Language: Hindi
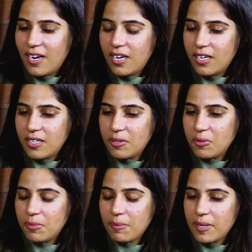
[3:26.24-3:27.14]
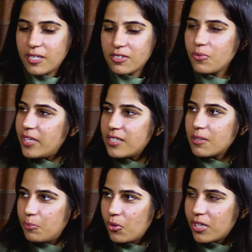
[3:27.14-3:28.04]
Uh, my parents are very
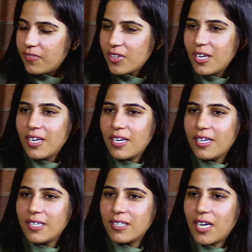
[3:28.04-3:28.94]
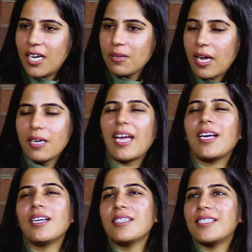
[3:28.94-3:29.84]
supportive. Uh, I, I, I
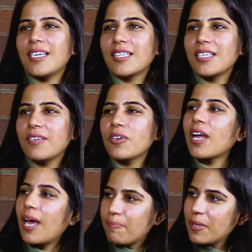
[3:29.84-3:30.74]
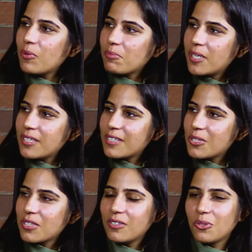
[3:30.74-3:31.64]
can't say that they were happy with my
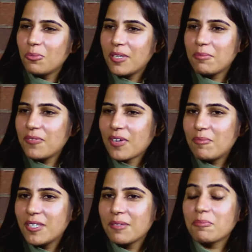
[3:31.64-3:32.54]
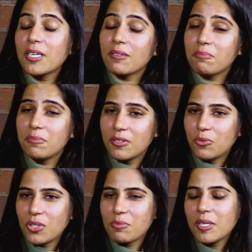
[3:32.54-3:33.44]
decision. Nobody in my family did, but
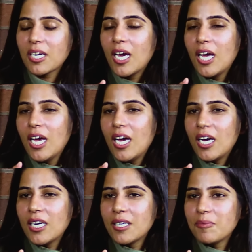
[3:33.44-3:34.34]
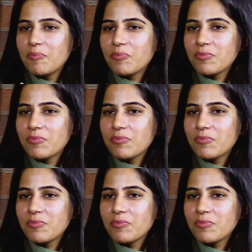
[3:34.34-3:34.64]
was but um,